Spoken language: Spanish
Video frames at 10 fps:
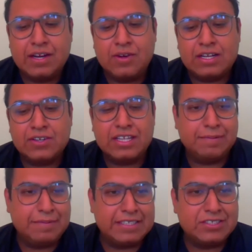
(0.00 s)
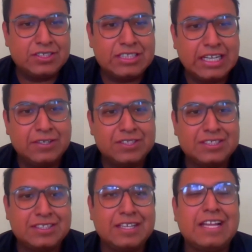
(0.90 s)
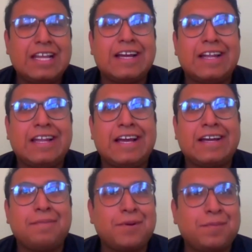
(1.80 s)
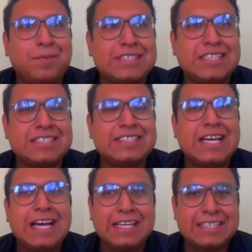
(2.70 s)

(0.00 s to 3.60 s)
a lo largo de estos años, eh, la, gran propuesta es,